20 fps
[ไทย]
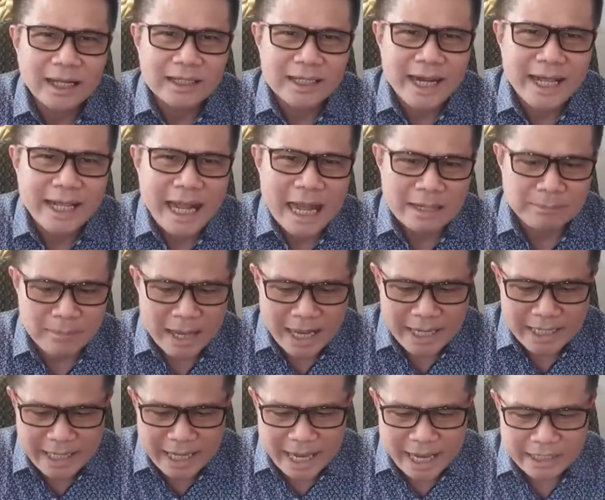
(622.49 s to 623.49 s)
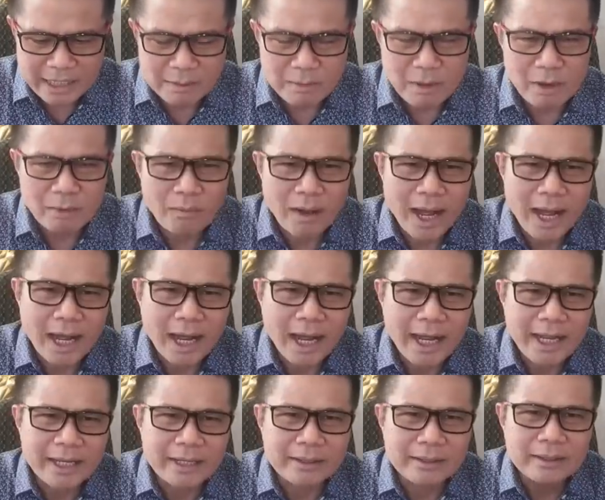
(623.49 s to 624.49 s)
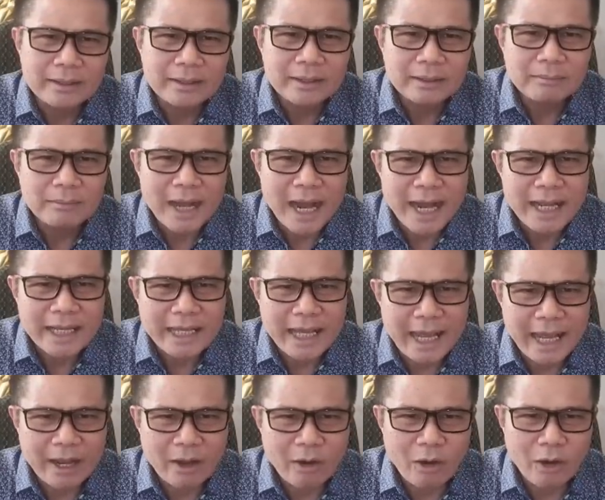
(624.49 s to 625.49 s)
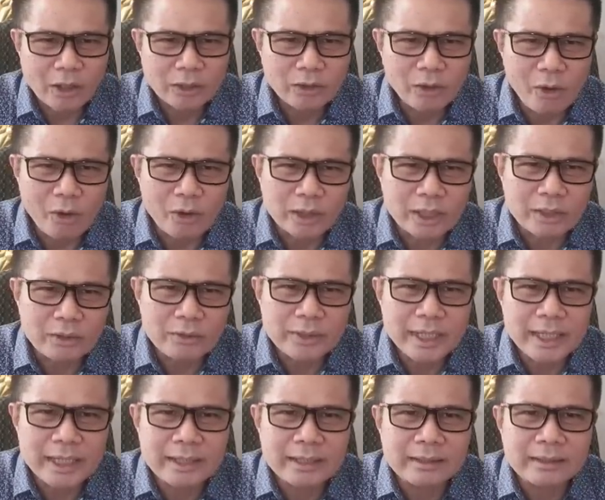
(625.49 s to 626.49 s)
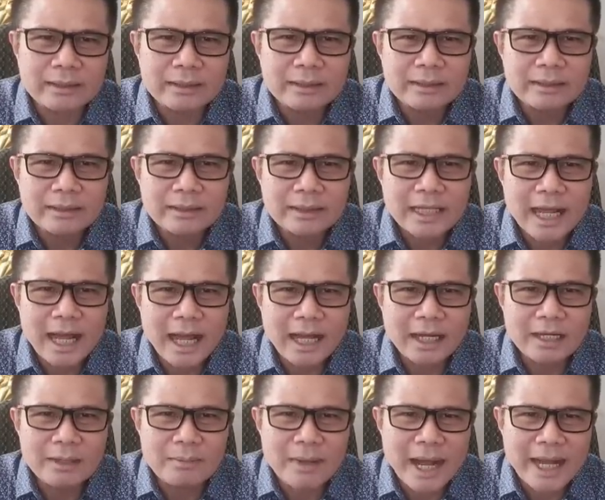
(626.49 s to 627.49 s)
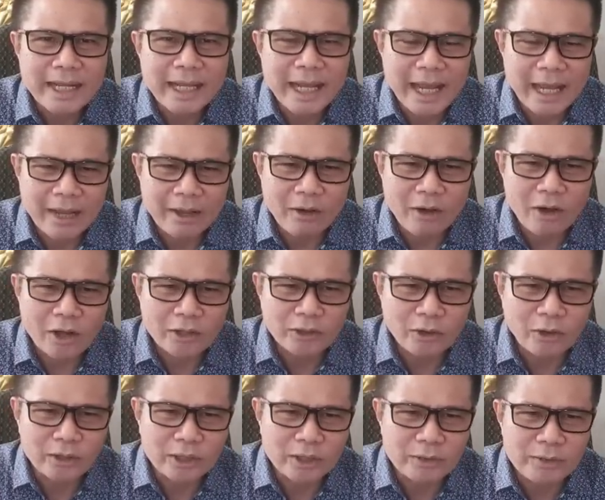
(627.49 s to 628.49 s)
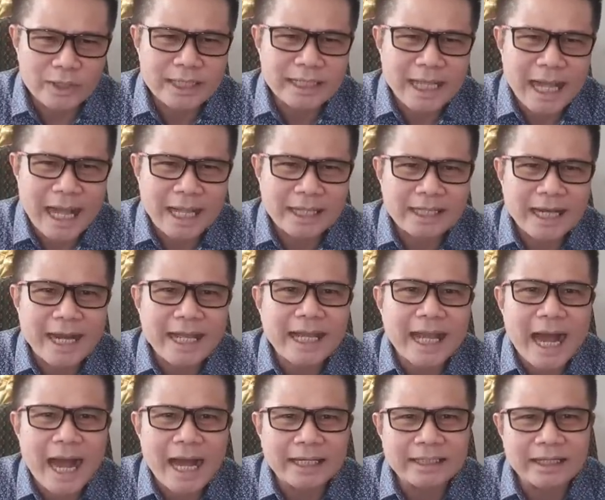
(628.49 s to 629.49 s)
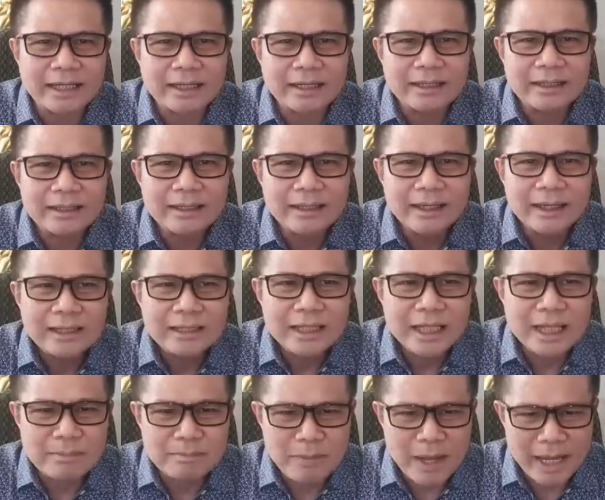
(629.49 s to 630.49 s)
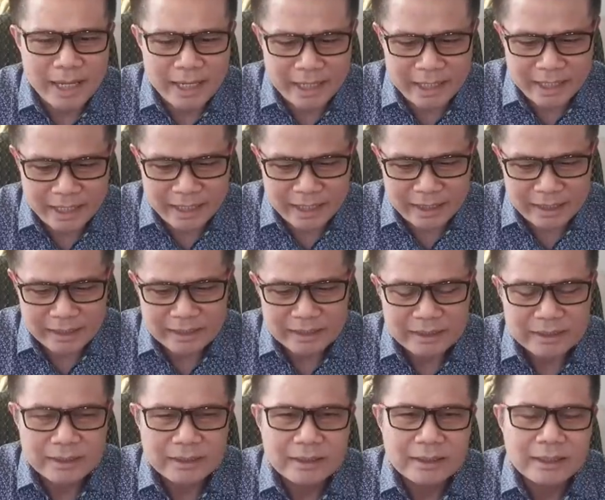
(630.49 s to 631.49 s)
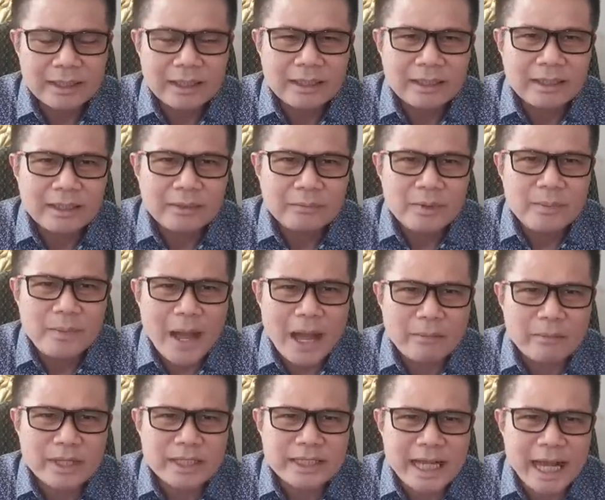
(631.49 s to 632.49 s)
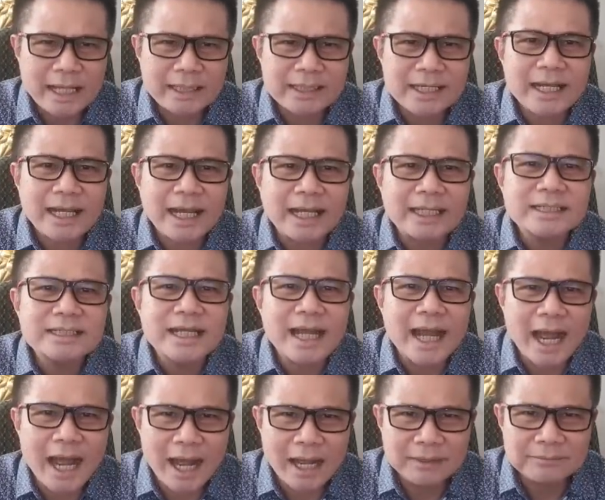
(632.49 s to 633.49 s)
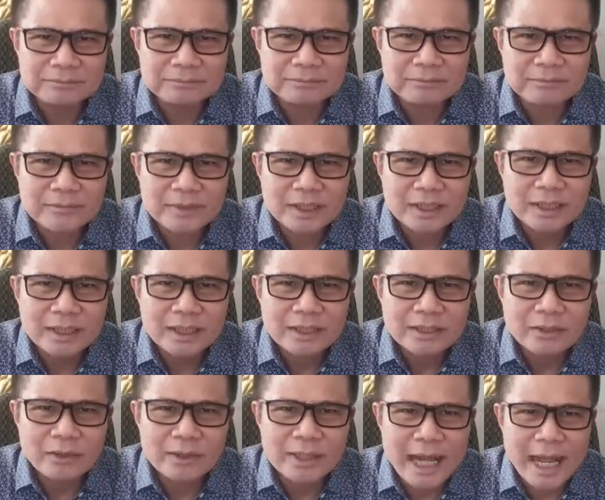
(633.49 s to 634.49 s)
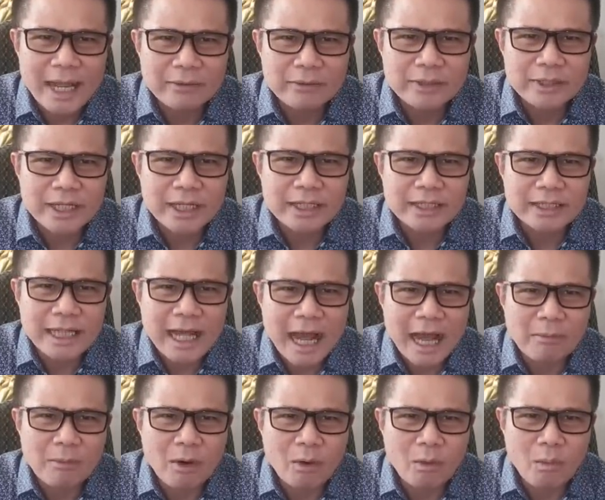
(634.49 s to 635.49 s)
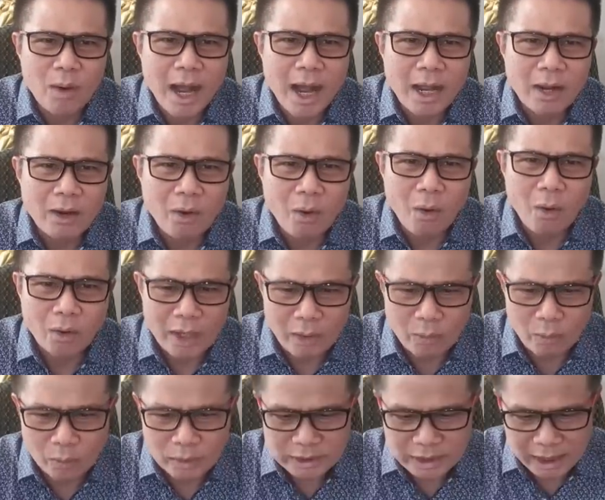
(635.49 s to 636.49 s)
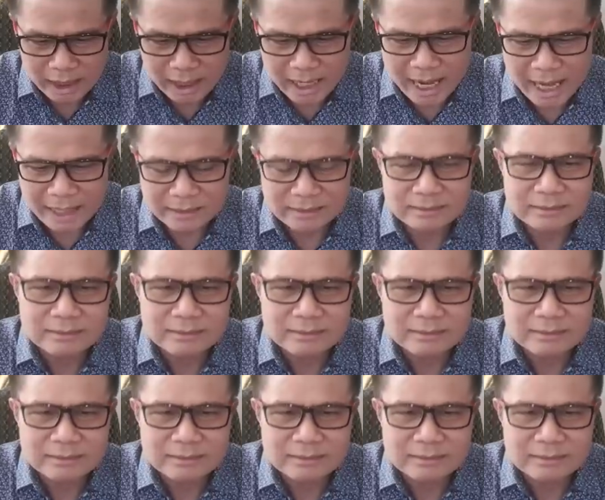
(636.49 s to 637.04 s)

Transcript: รายการหมาแก่ที่บอกว่าให้หมาแก่ขอโทษอนุทินนะหรือหมาแก่ขอโทษอนุทินกลางรายการเนี่ยที่ไปวิพากษ์วิจารณ์เรื่องกัญชาจนนายอนุทินด่าบอกว่าโง่และอวดฉลาด